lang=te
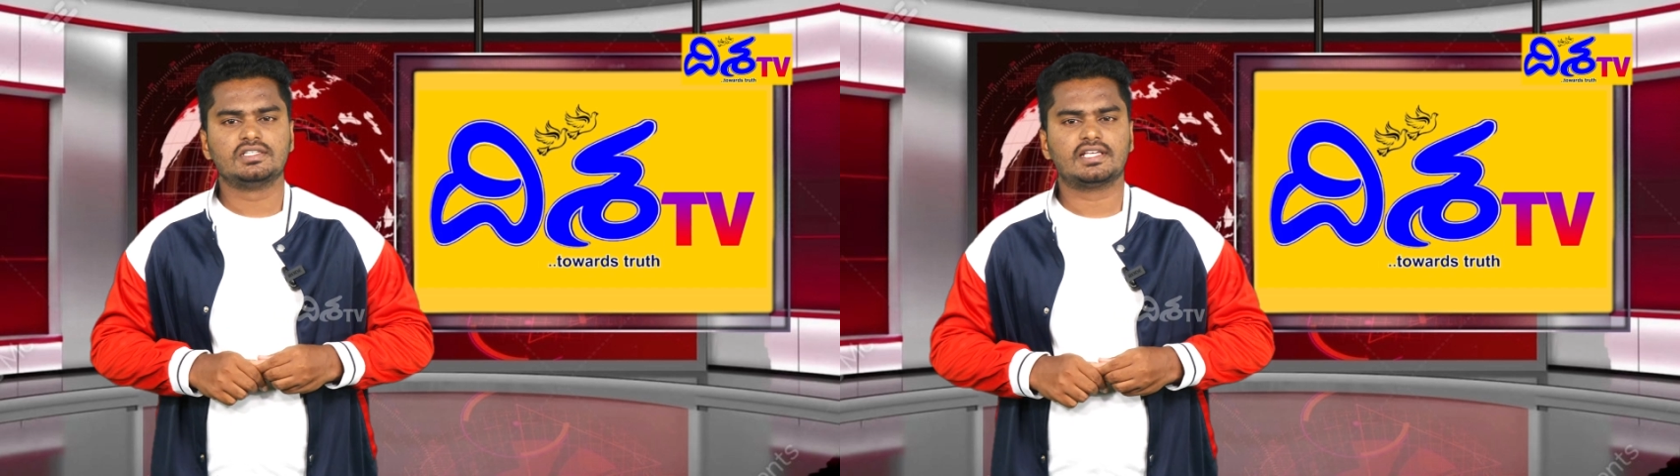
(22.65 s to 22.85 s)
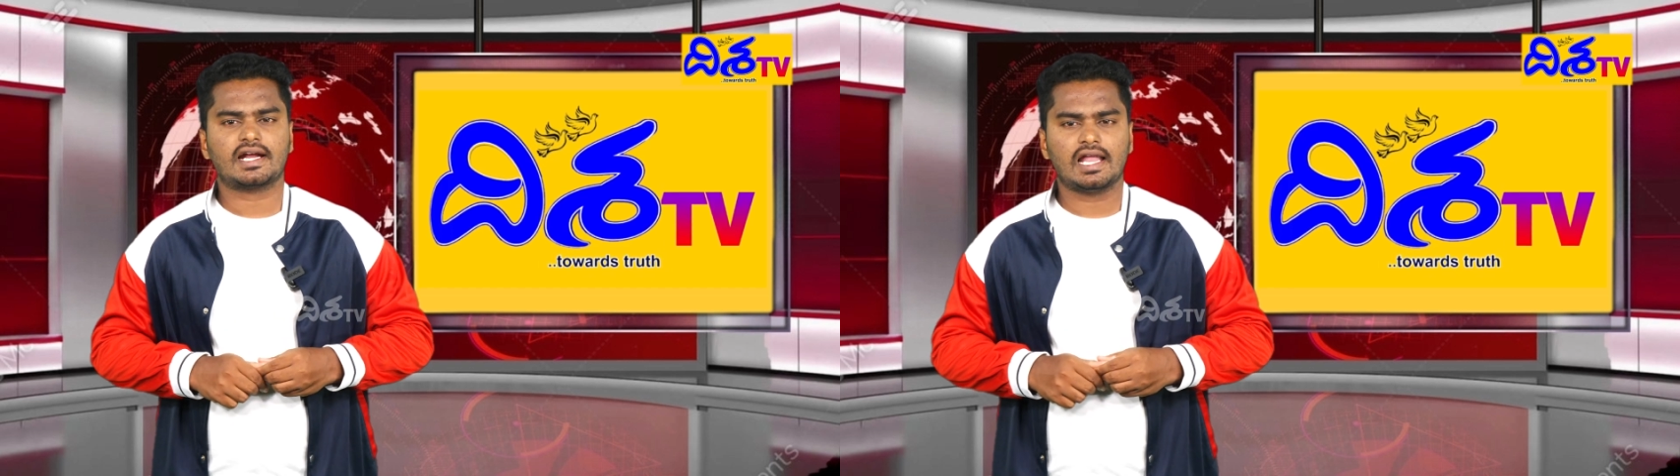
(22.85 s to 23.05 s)

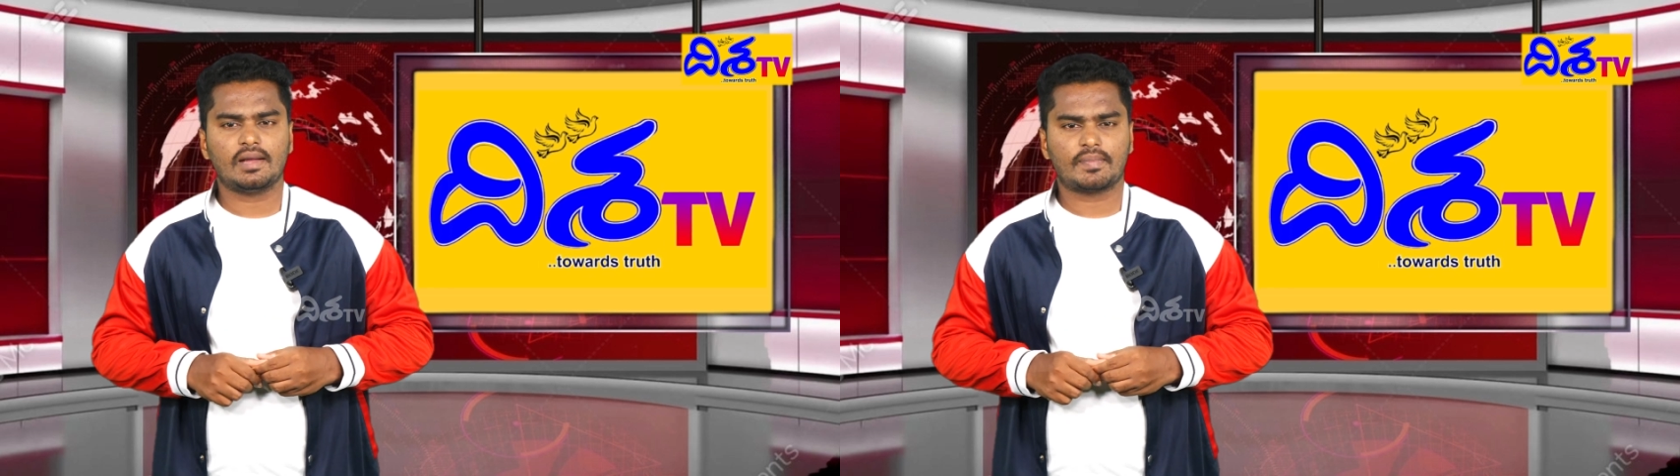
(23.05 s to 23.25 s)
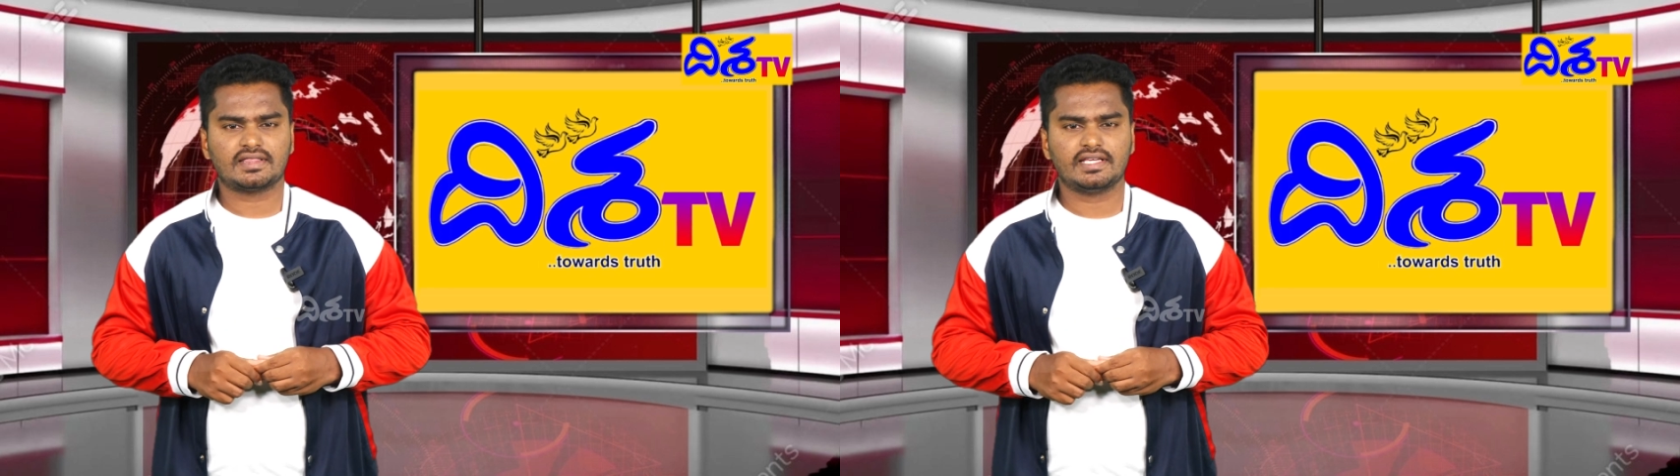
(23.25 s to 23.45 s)

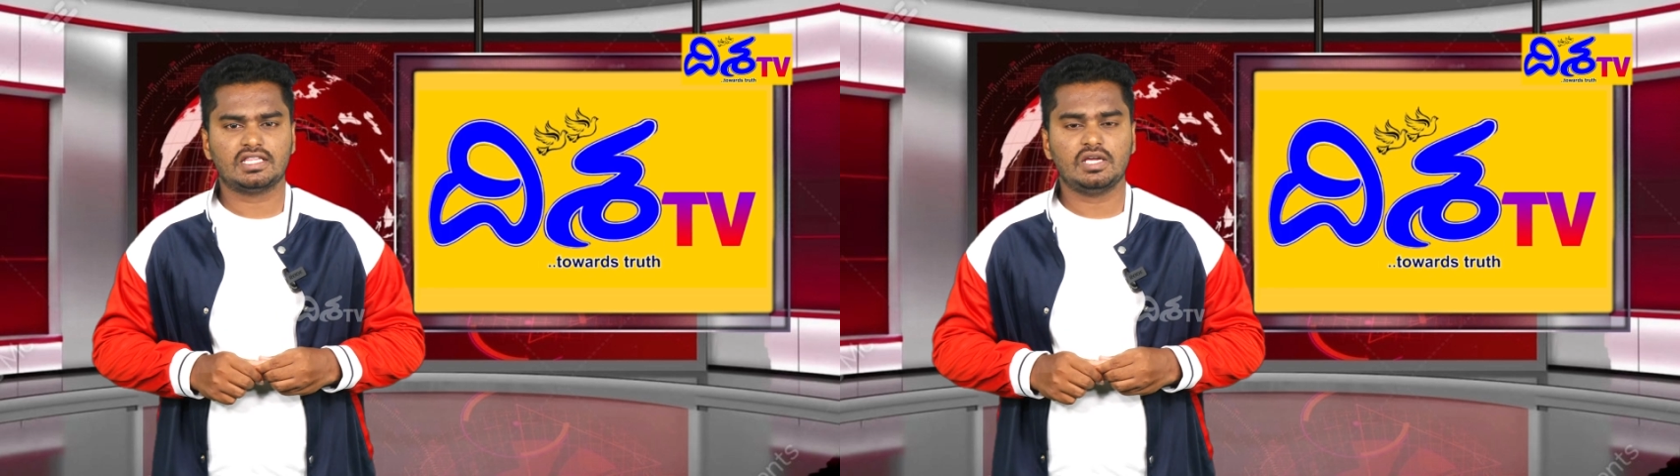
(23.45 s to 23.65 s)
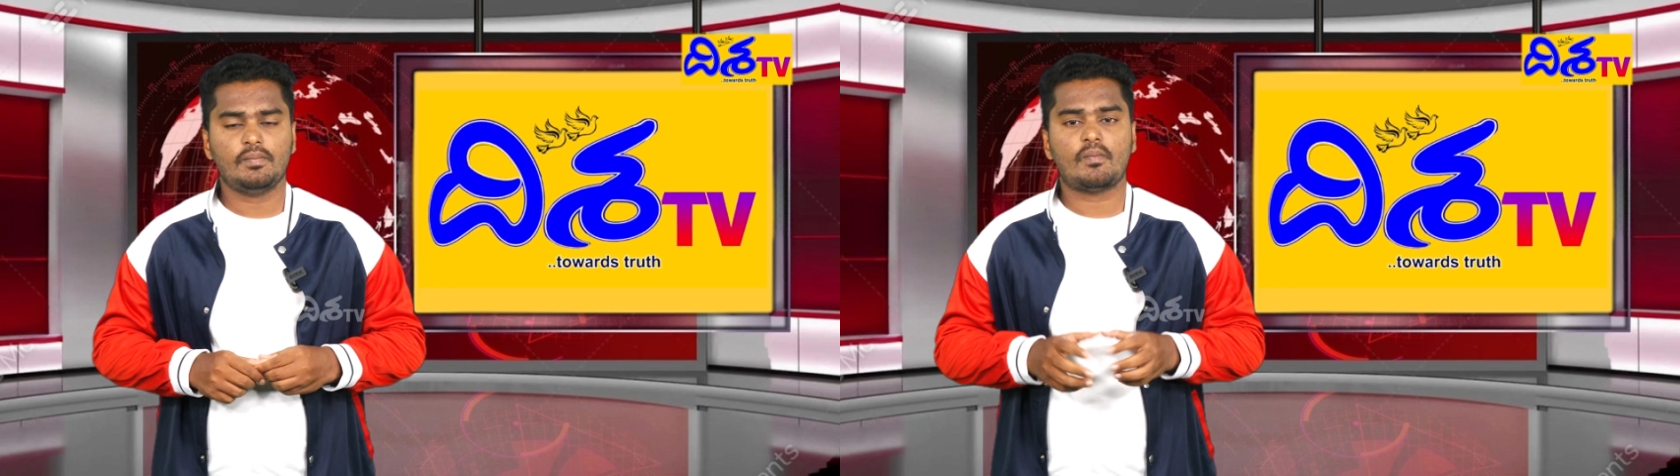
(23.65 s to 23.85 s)
చిరకాల
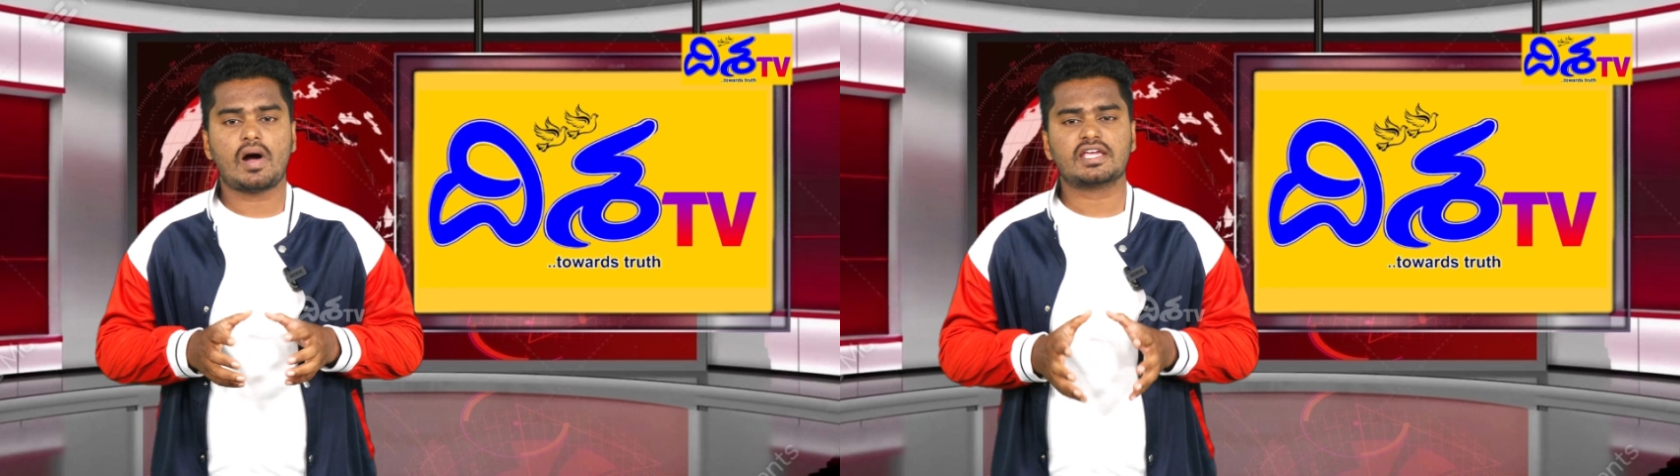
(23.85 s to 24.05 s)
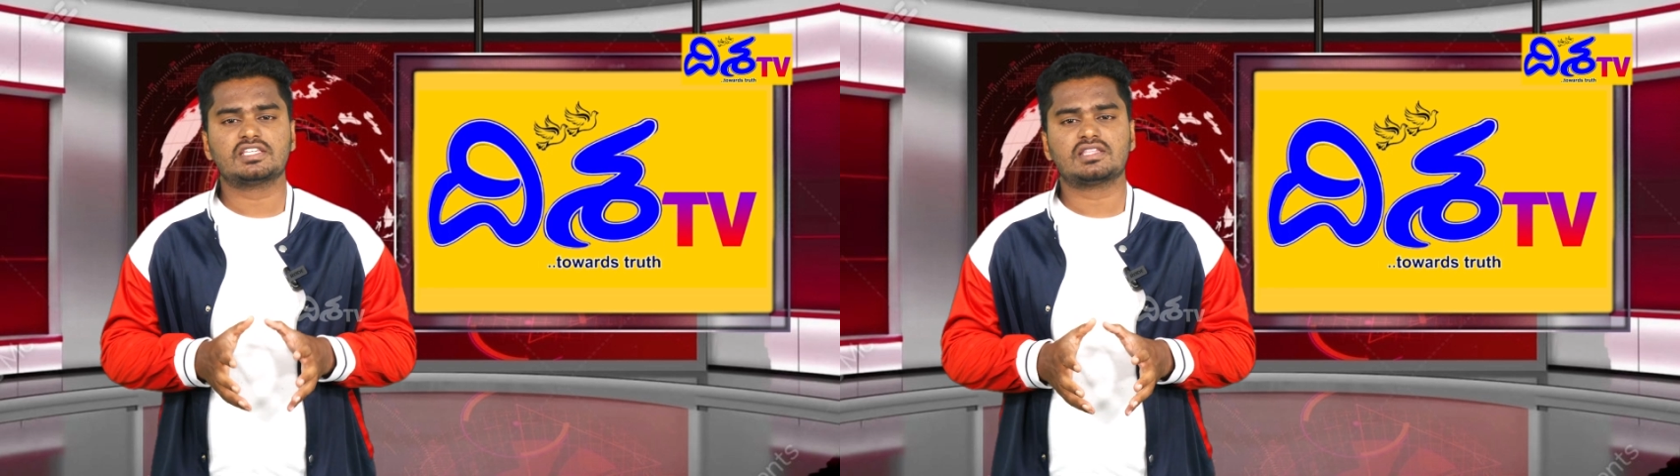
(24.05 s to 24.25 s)
ప్రత్యర్థి
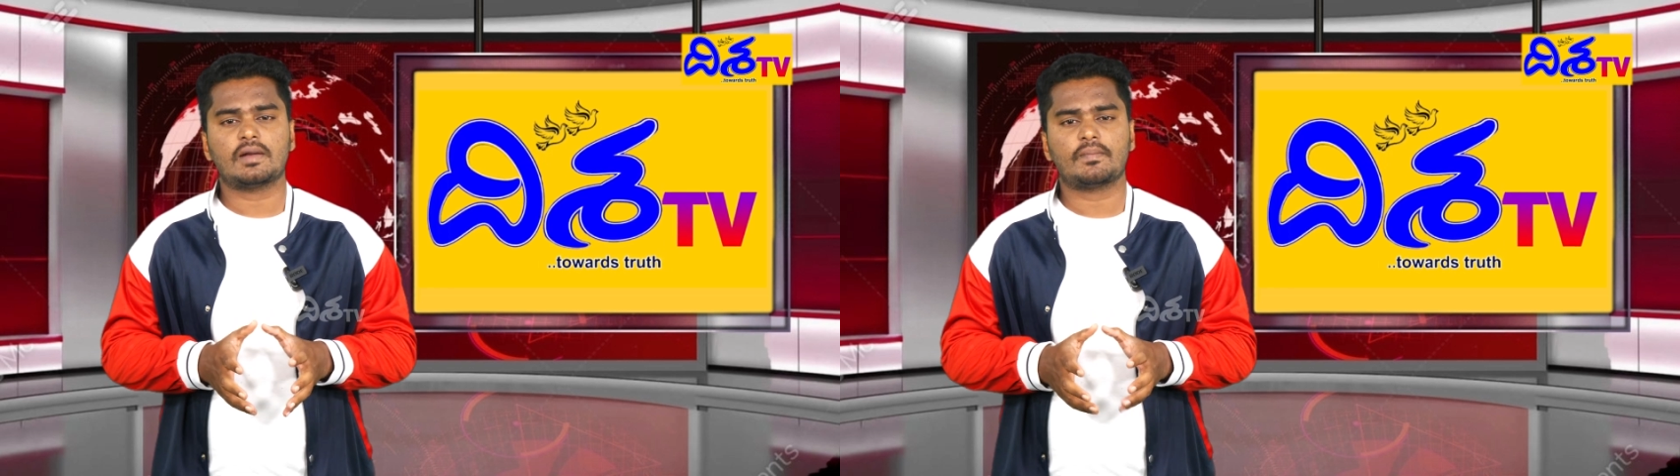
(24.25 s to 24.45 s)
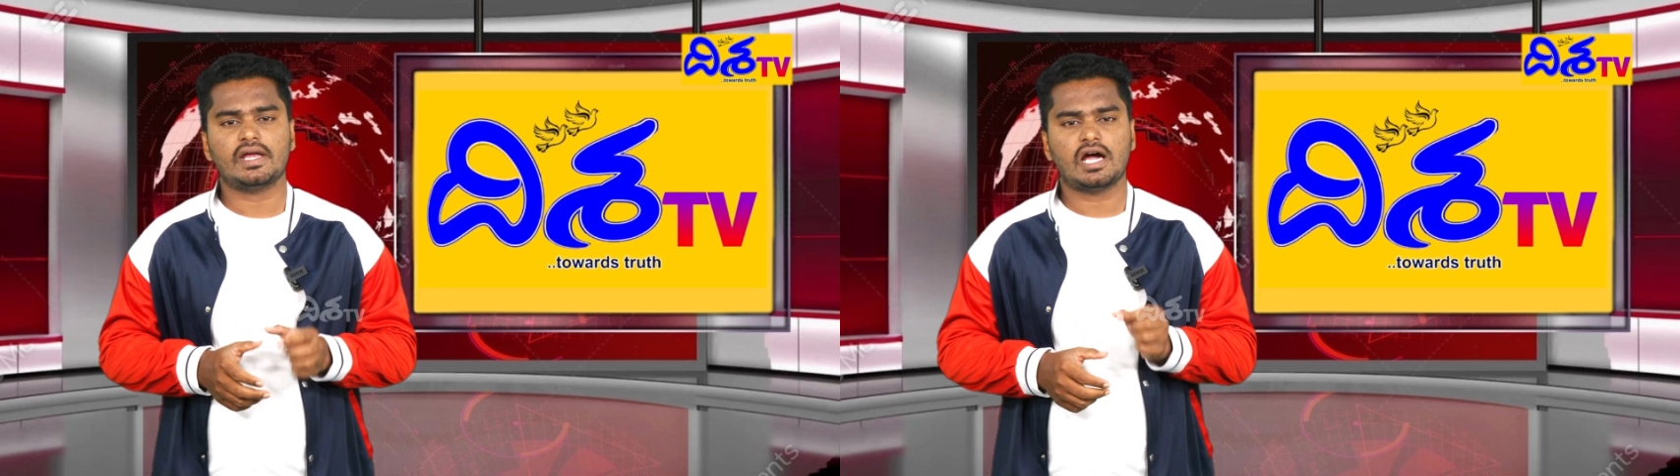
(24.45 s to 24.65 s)

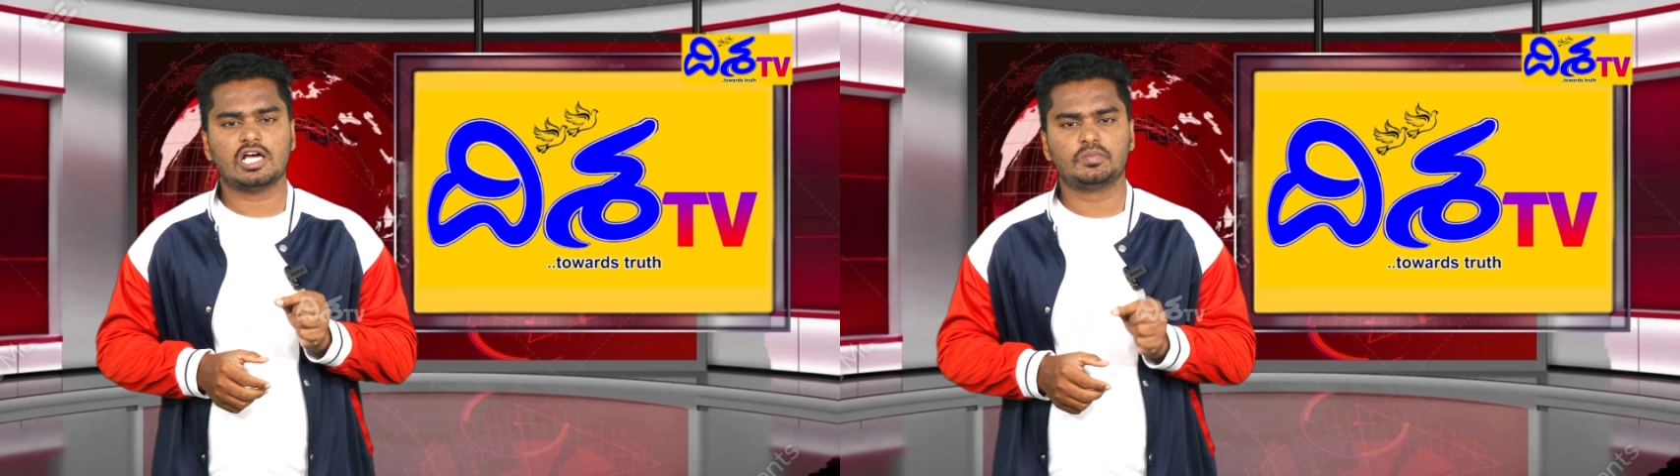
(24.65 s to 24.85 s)
పాకిస్తాన్పై